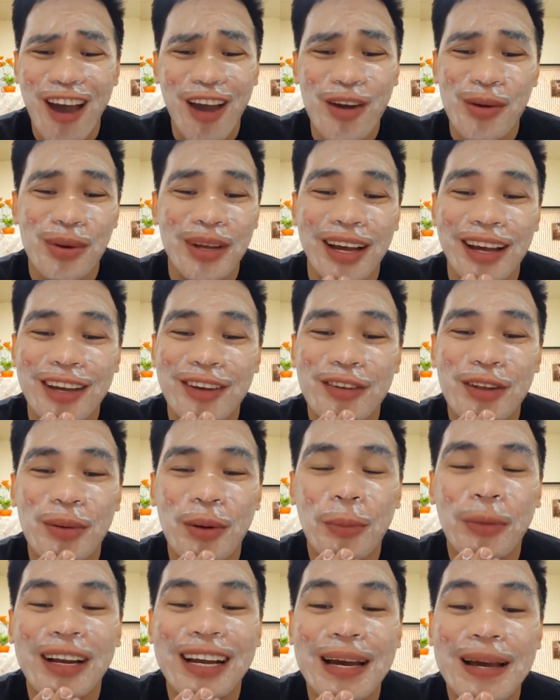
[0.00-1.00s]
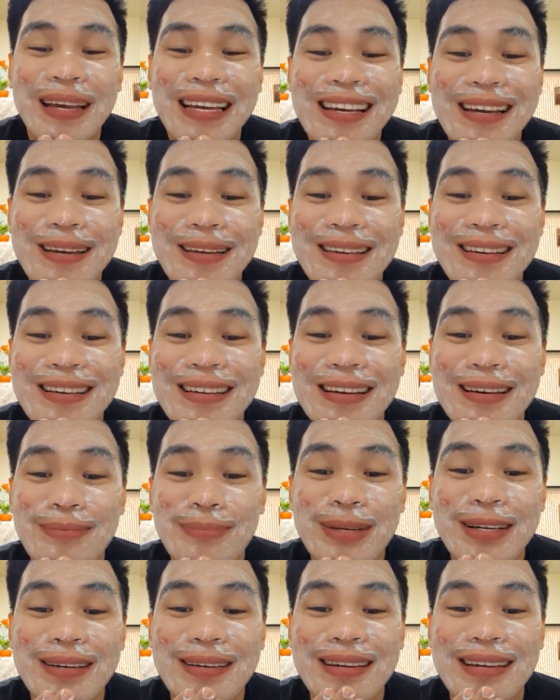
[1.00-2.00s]
Ayaw man ayaw niya mabara. Yung
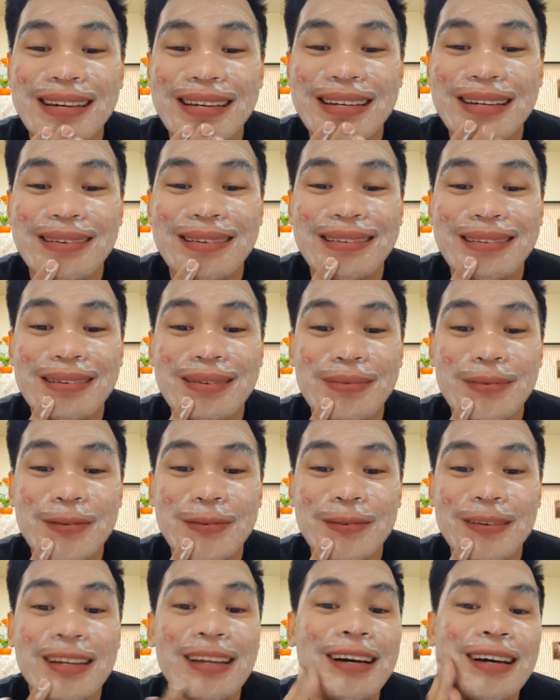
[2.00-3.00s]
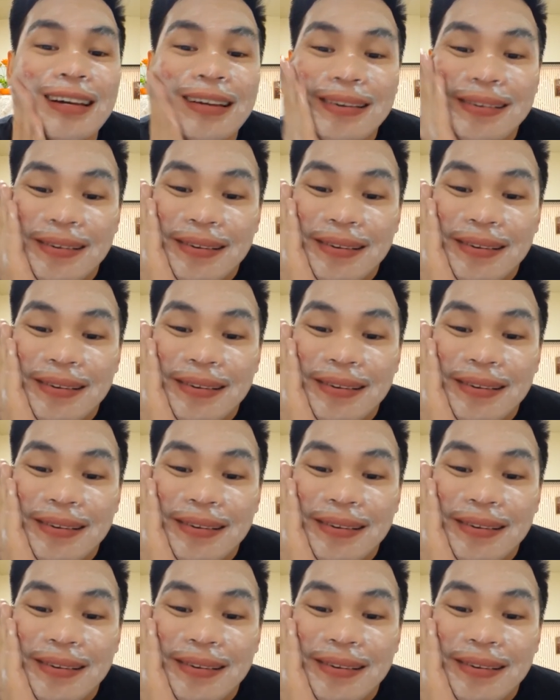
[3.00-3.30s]
labi ko yan, namumula.